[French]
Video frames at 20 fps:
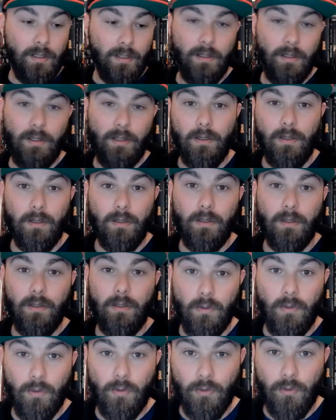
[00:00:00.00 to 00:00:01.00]
Euh,
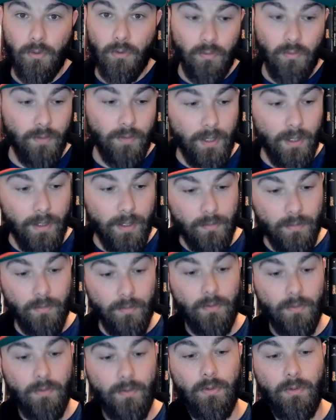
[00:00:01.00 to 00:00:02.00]
autre trouvaille,
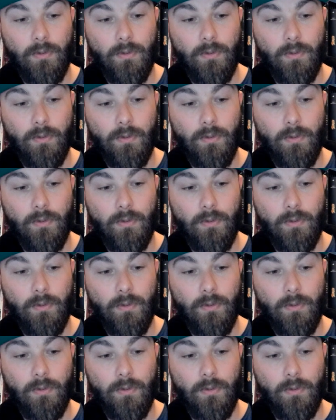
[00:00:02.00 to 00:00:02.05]
donc